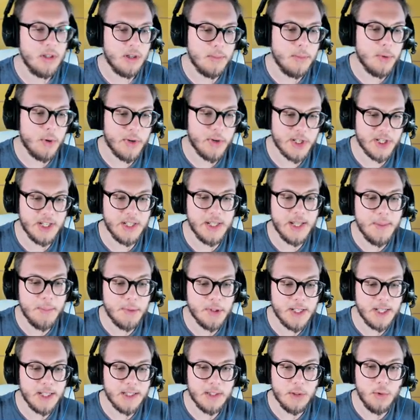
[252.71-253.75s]
Comunque,
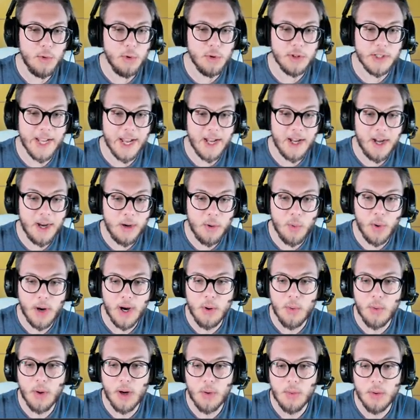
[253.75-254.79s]
scendiamo di alt... Uh,
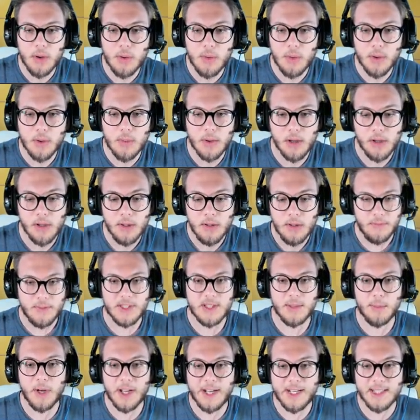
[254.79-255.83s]
acqua, acqua, acqua, acqua, acqua.
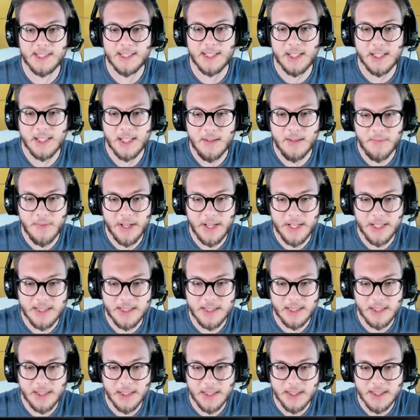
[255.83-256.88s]
Facciamo la cazzata. Vai,
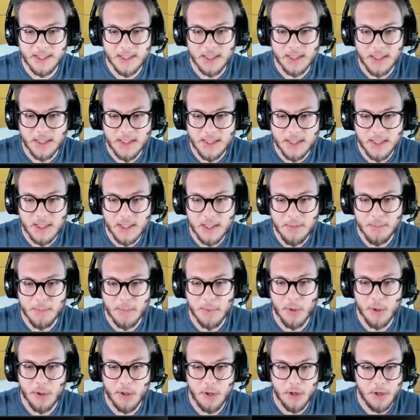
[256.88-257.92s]
cazzata, cazzata, cazzata.
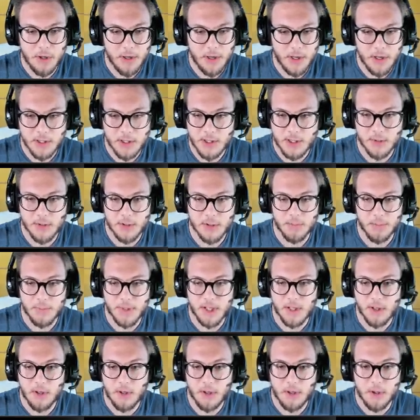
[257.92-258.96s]
Bene, ciao
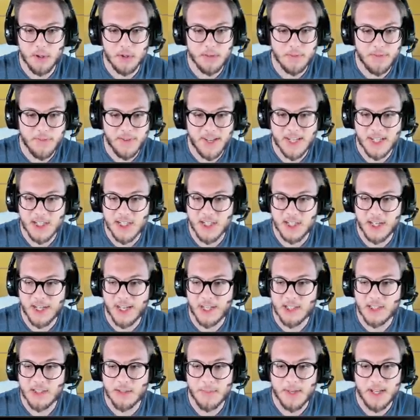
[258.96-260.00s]
zombino. Non farci
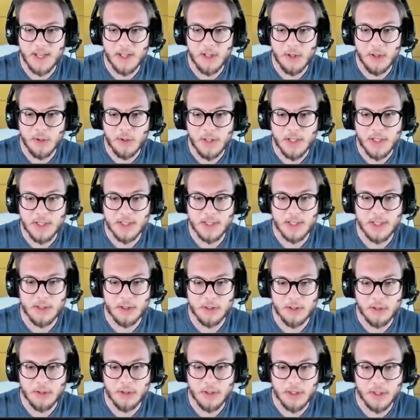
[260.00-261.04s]
casa a me, non
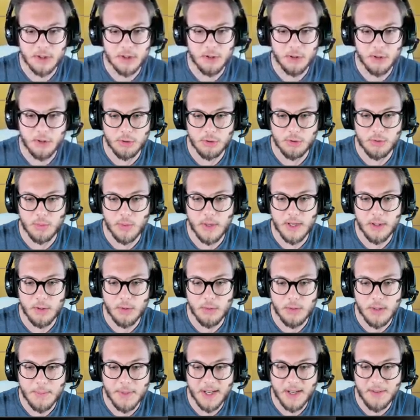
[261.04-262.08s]
esisto che sto
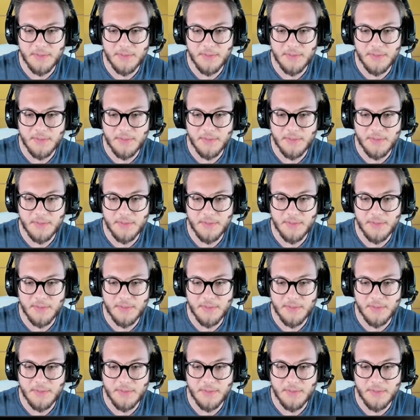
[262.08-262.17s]
costruendo una mega